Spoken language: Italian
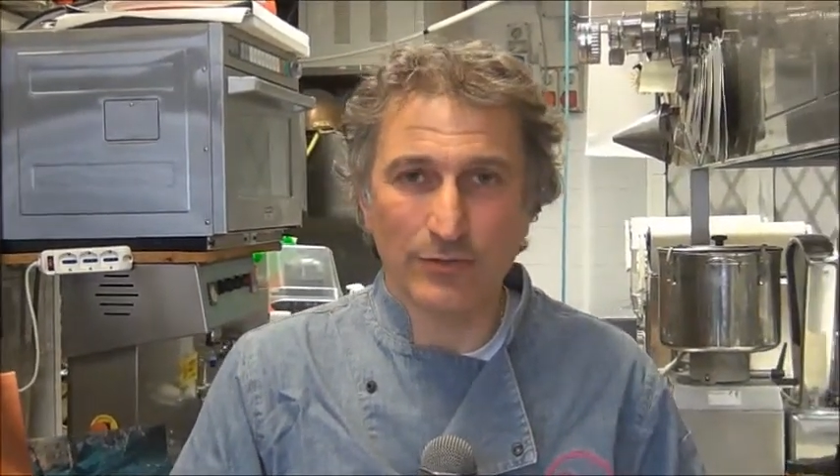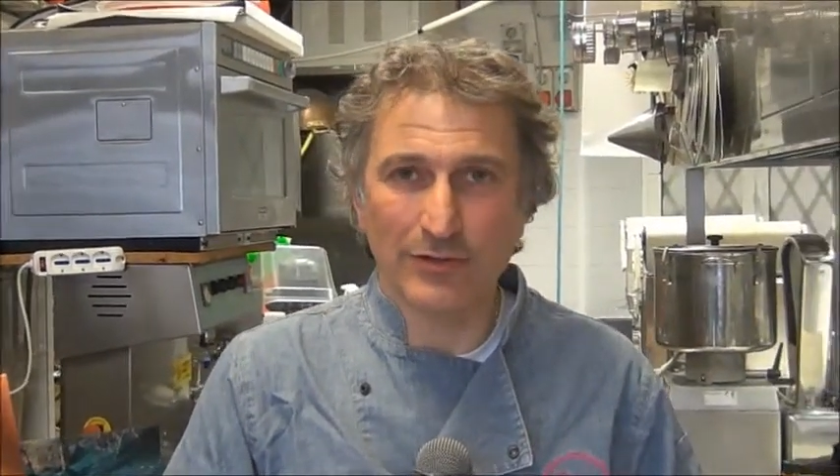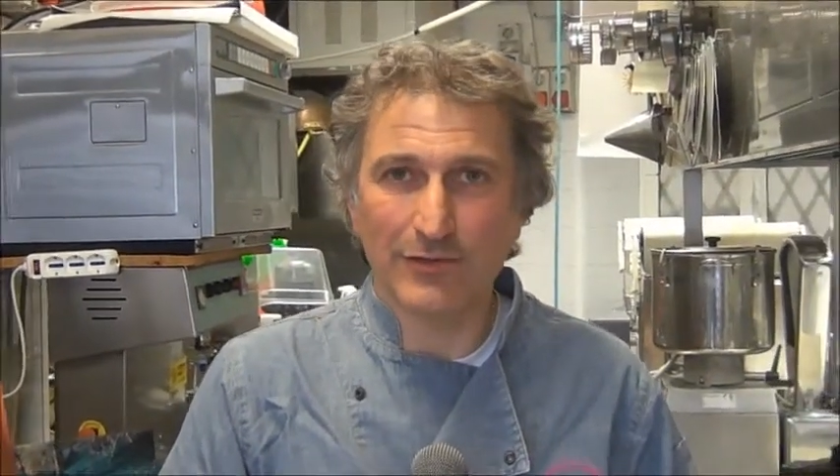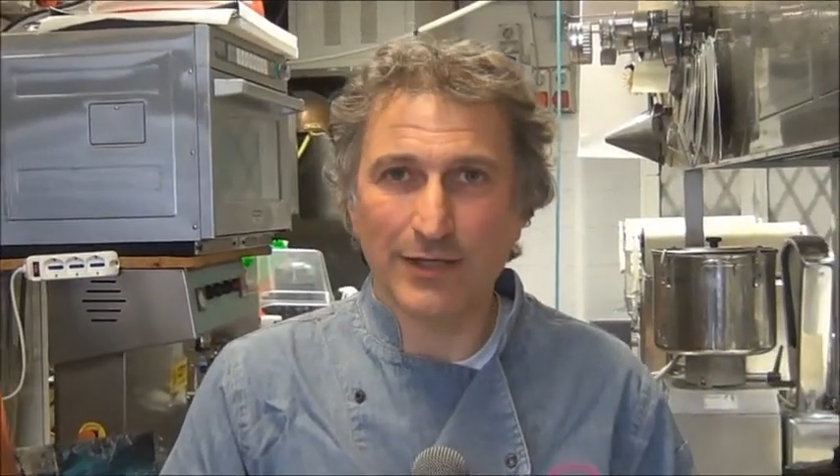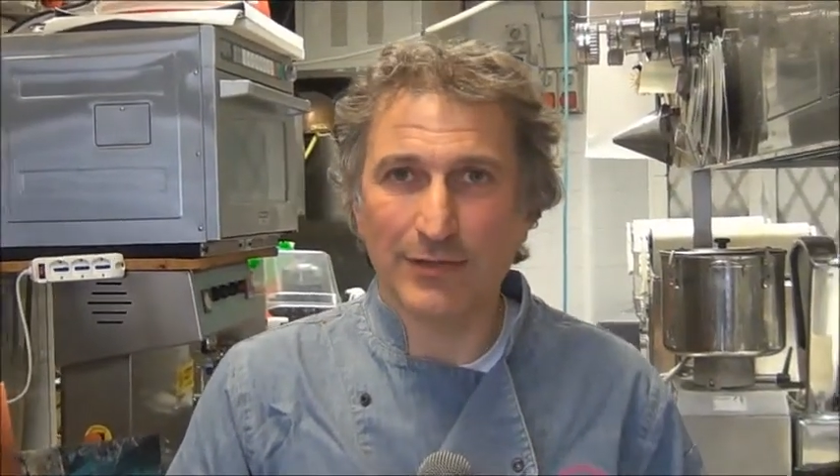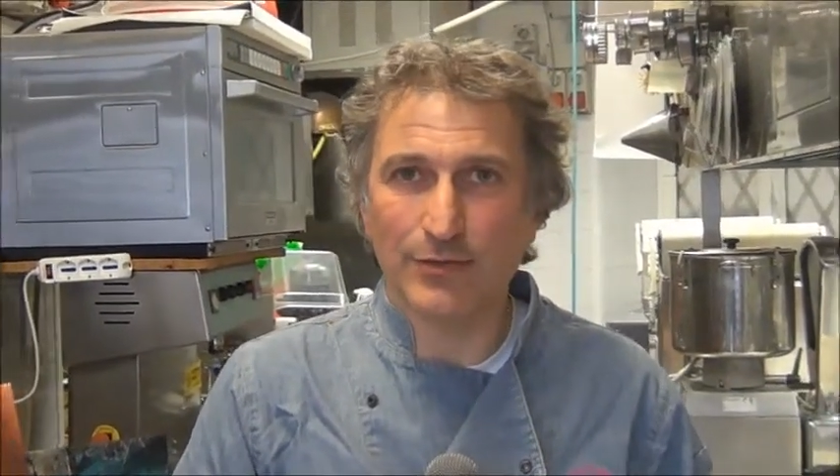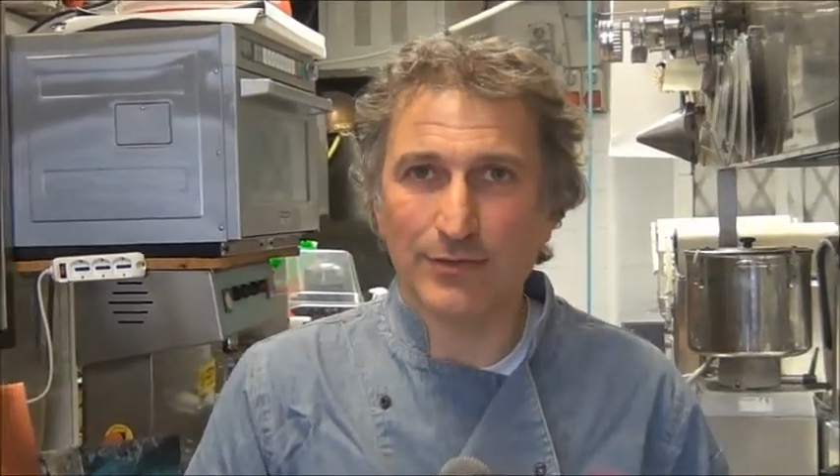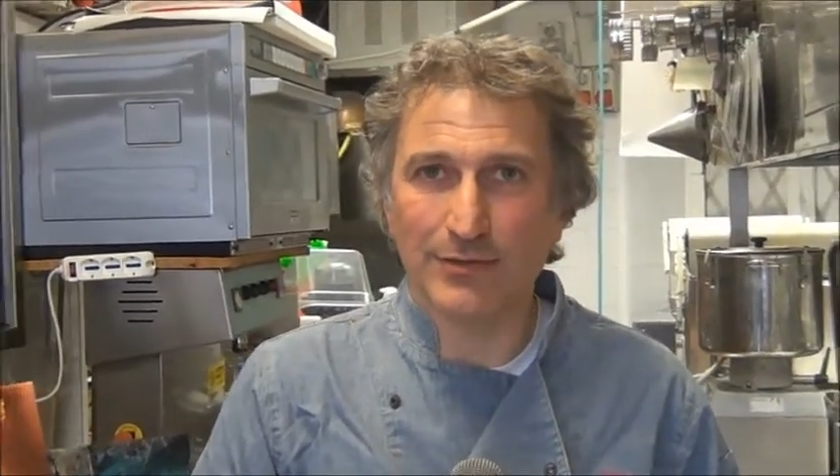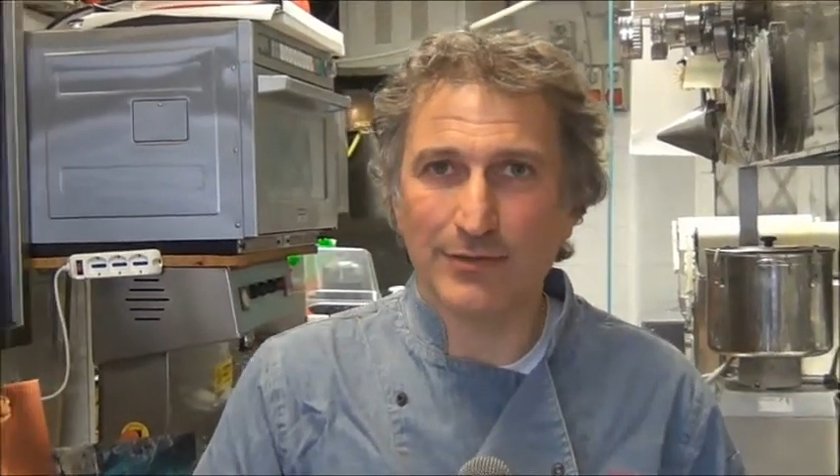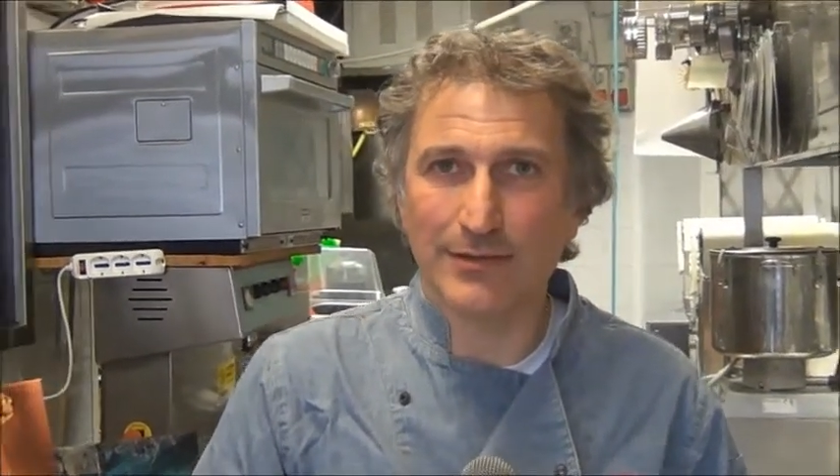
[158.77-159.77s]

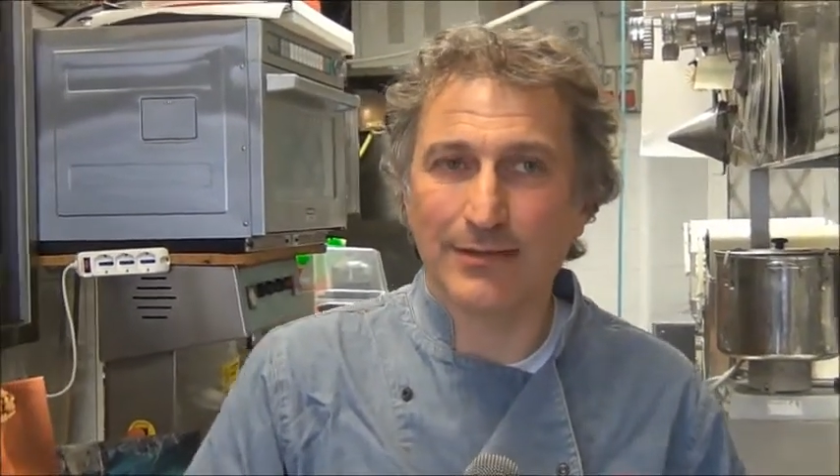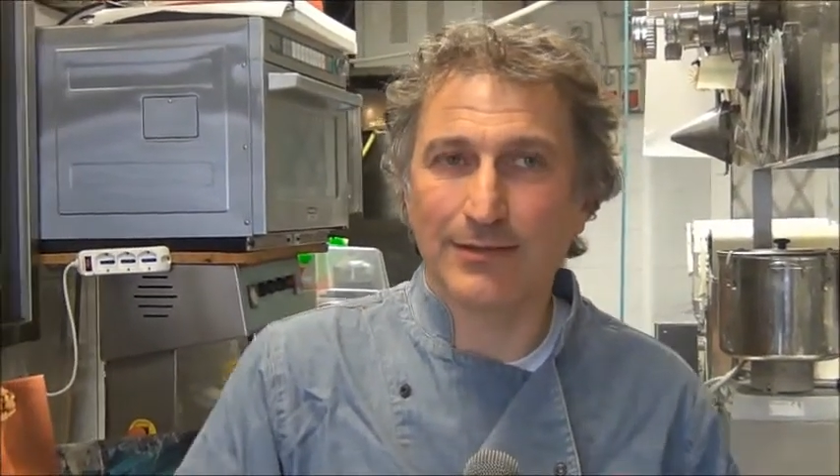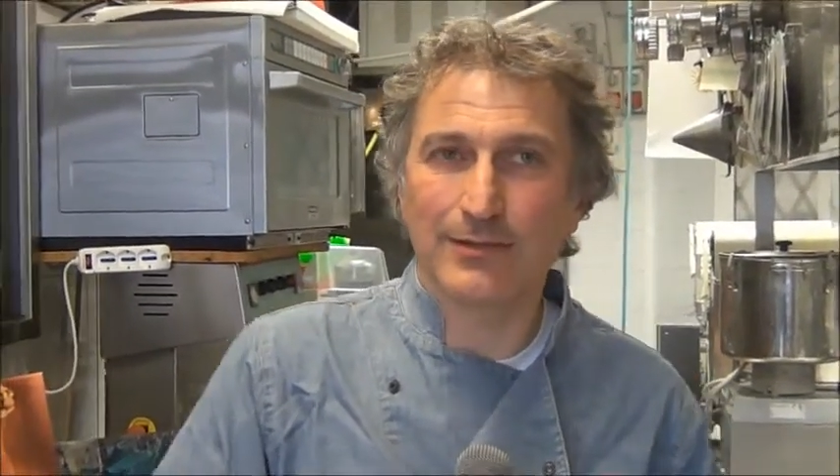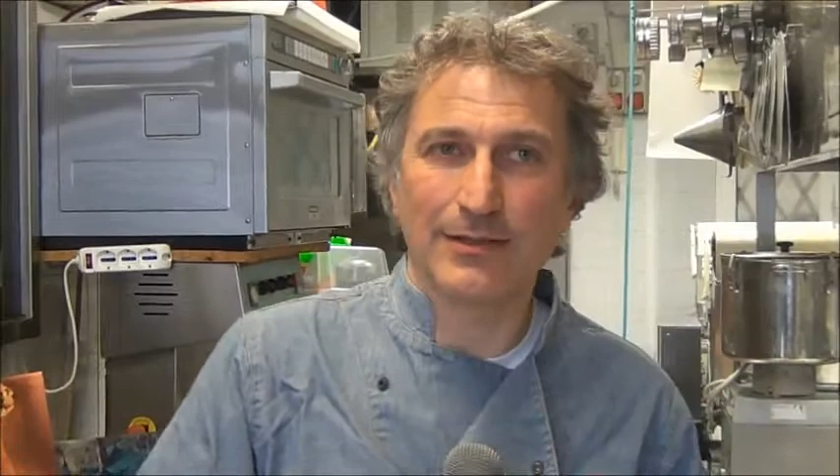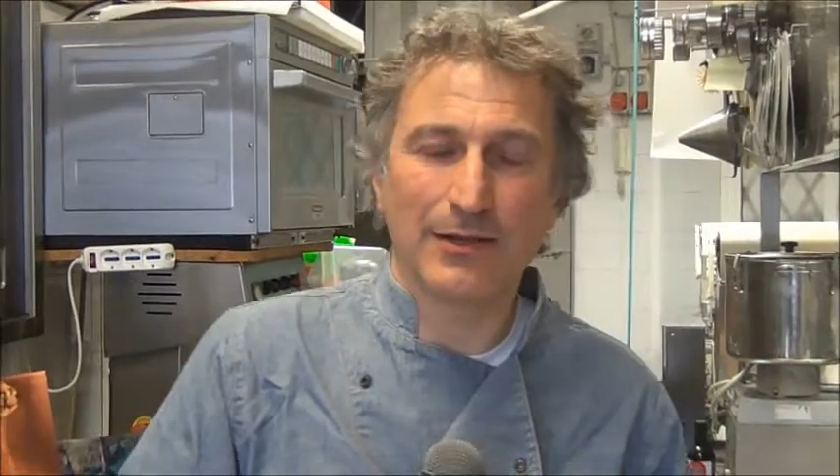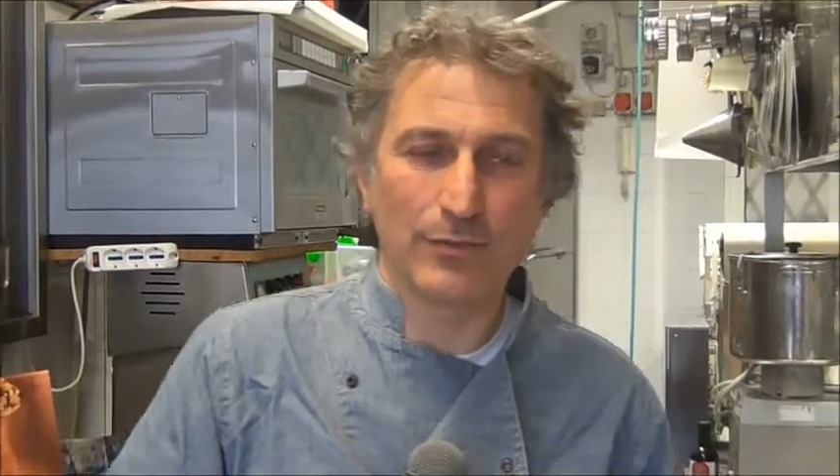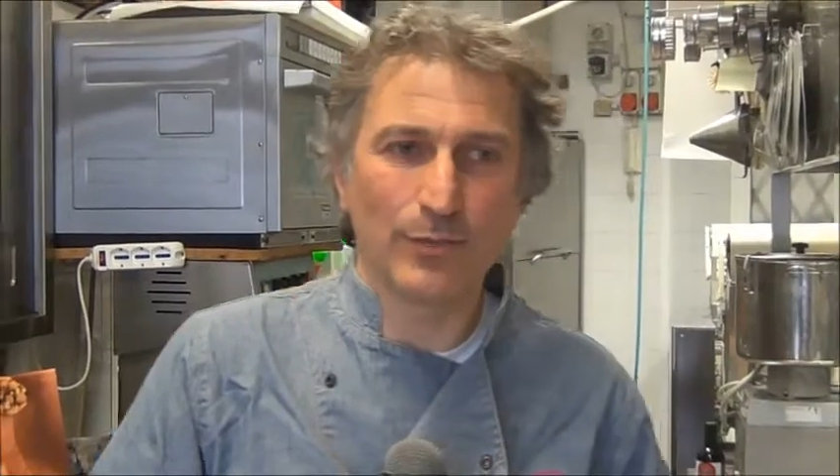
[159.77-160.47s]
oliveto nel